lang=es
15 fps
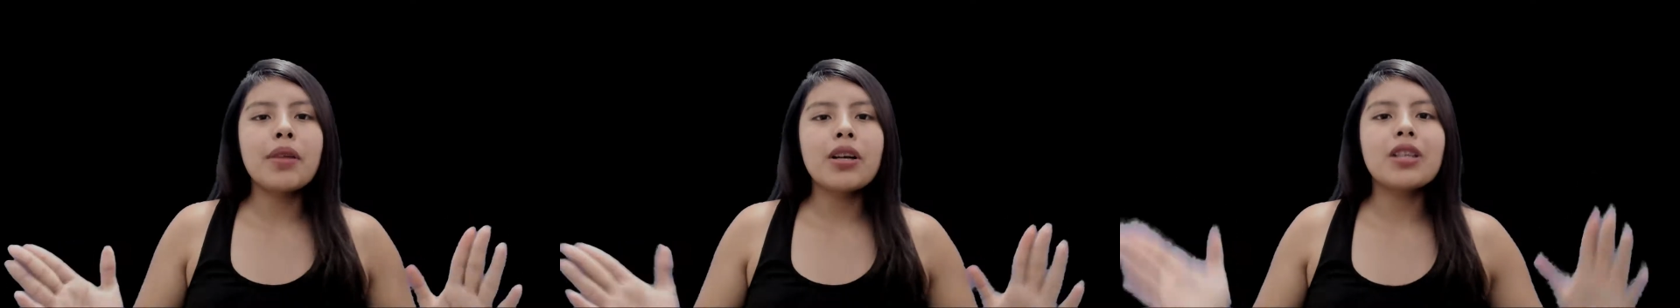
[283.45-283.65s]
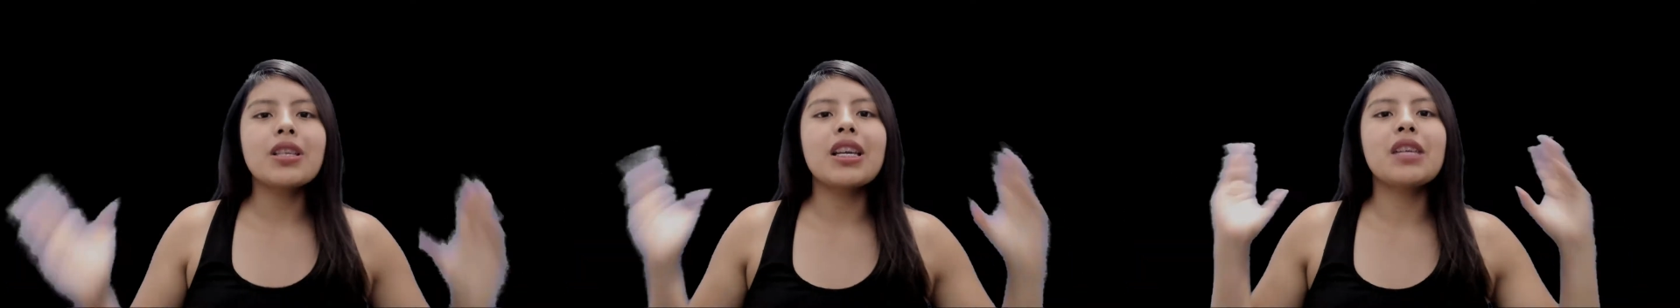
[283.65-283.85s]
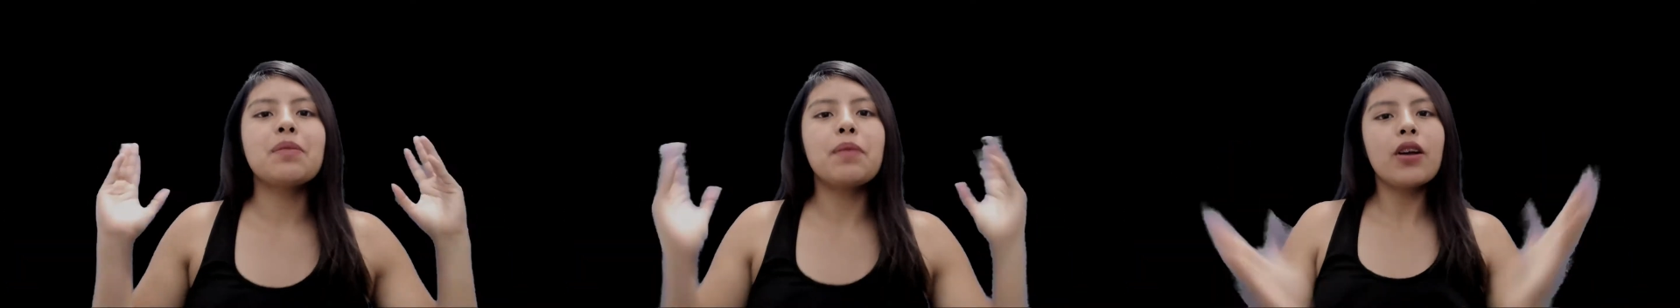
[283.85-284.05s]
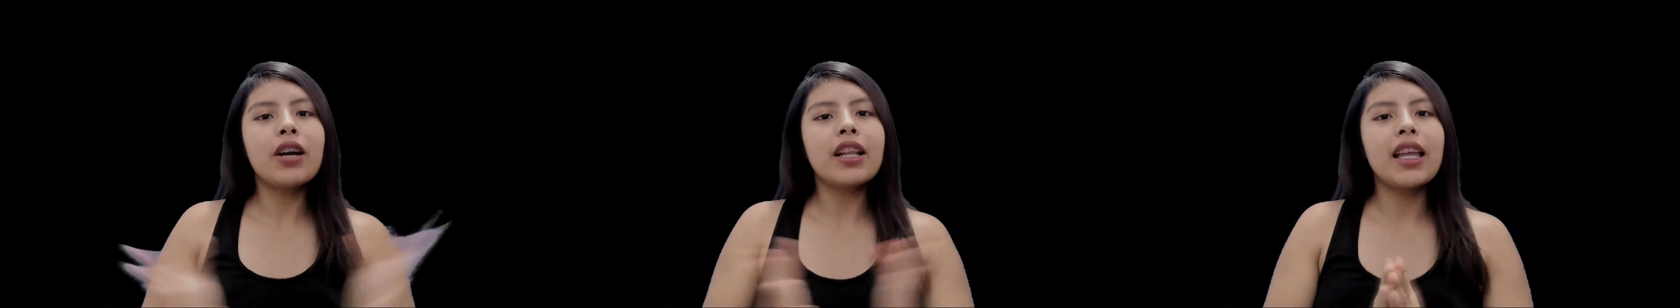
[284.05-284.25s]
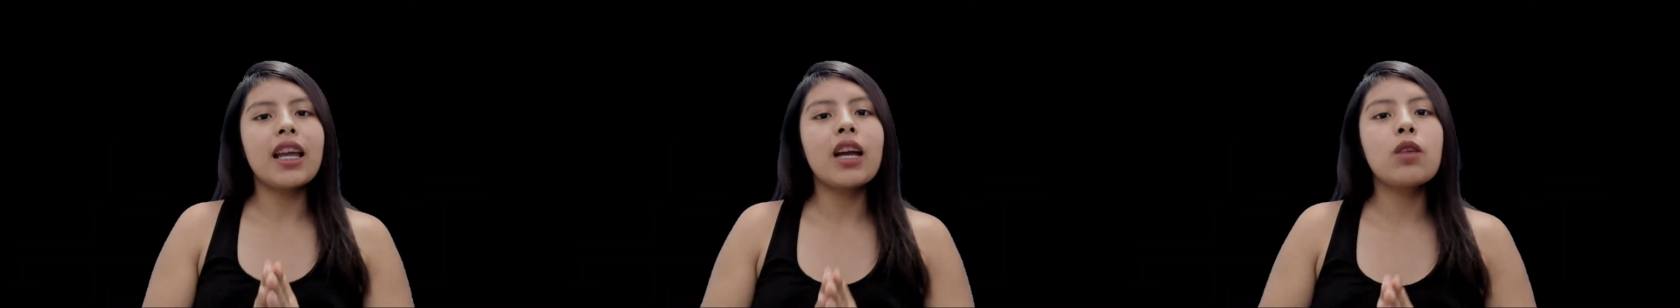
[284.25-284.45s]
amigos, espero
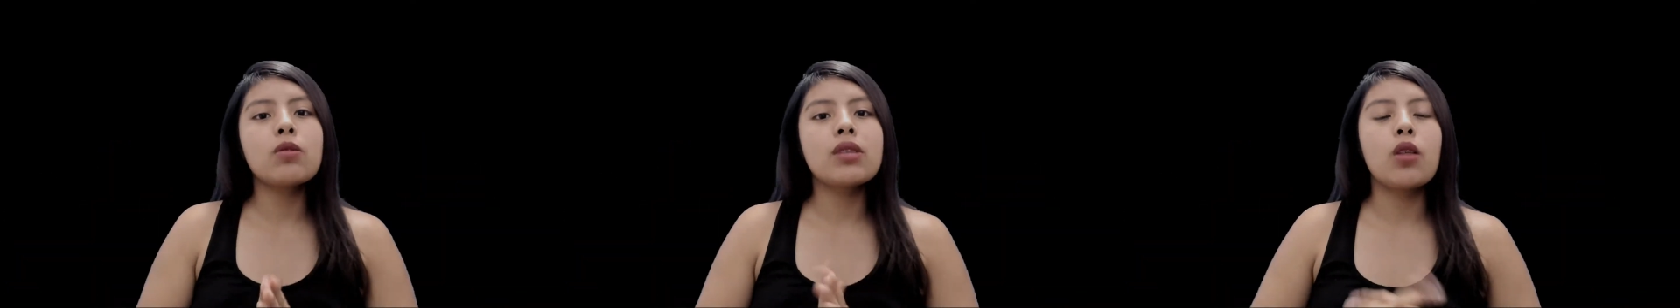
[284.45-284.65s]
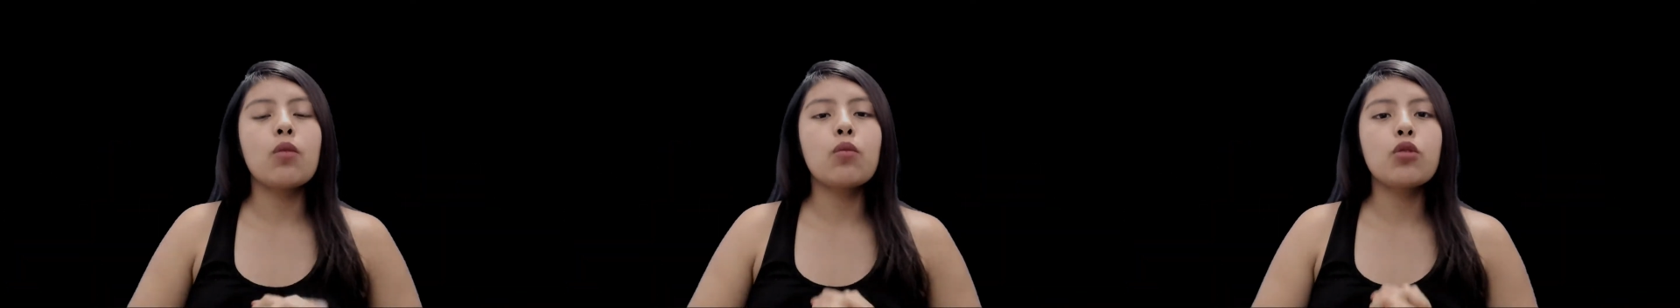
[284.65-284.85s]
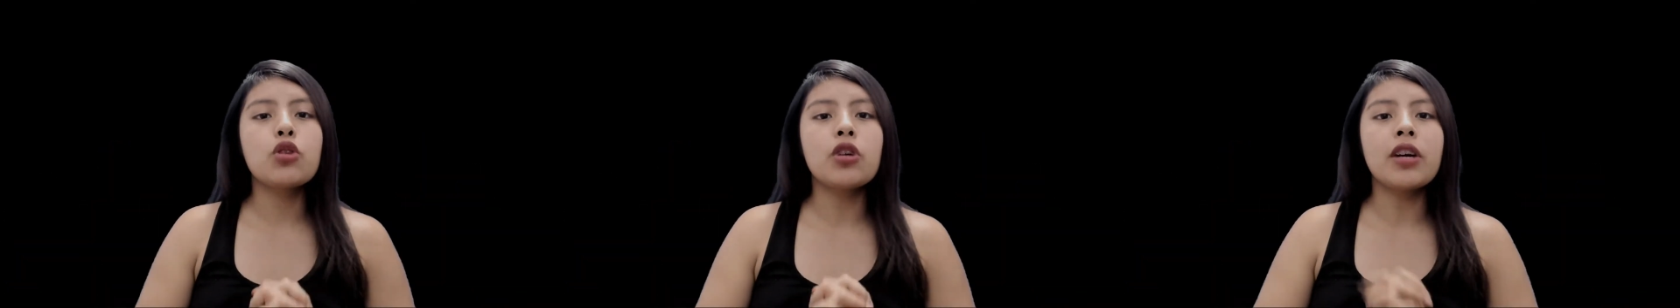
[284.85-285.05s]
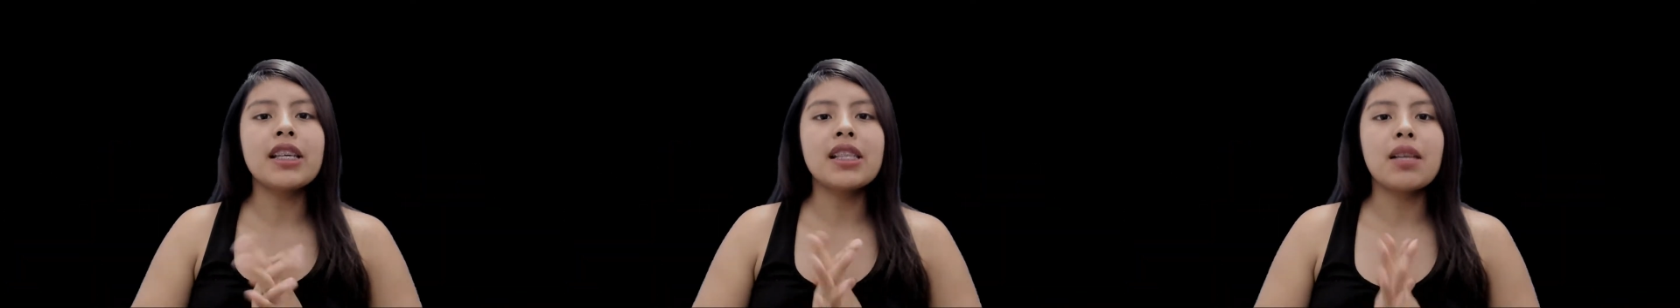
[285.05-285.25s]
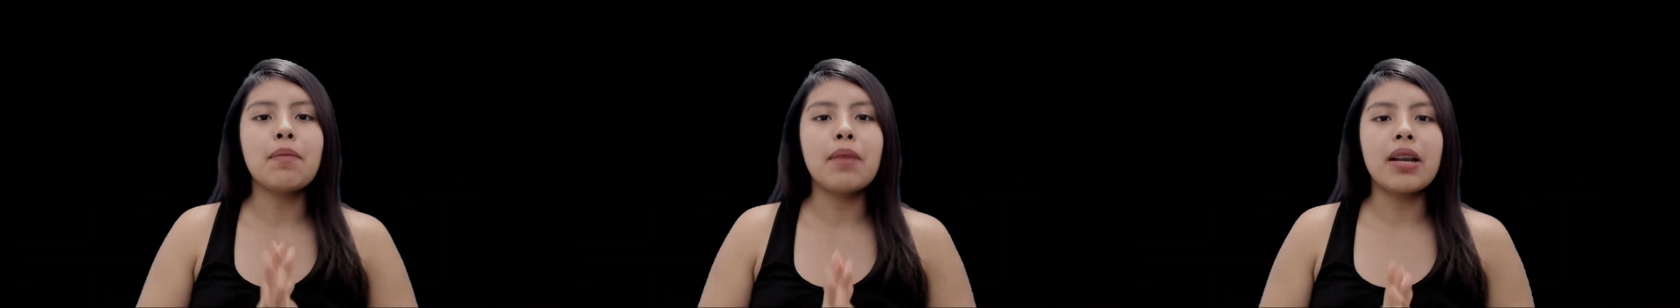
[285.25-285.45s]
que te haya gustado mucho
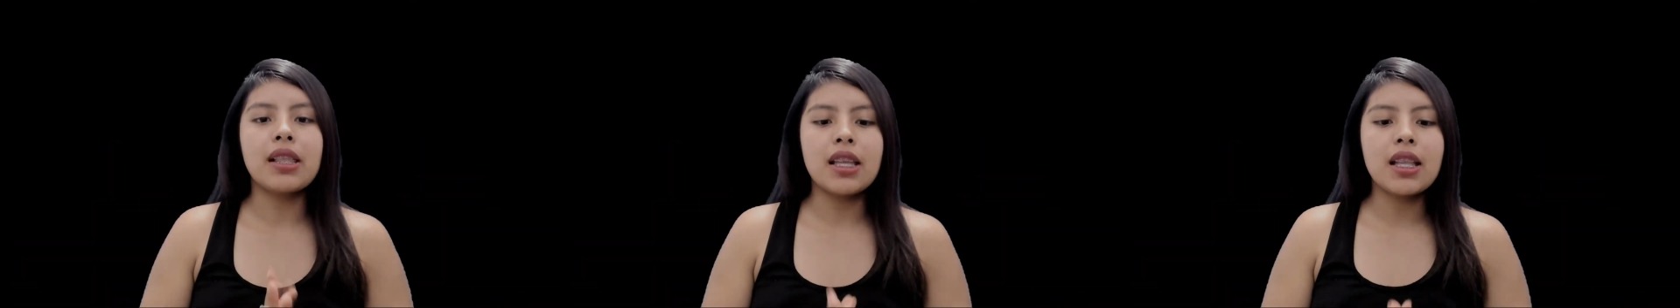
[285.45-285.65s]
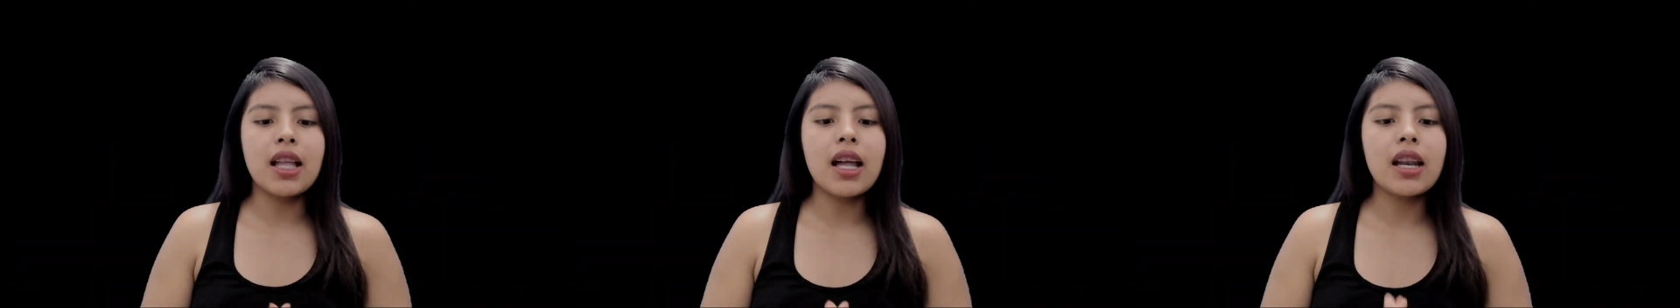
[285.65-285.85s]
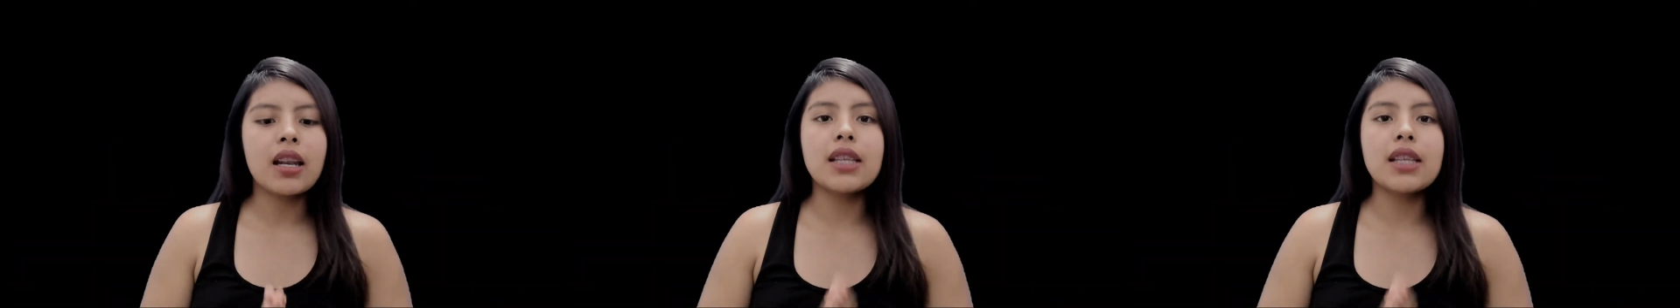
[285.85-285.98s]
esta partida.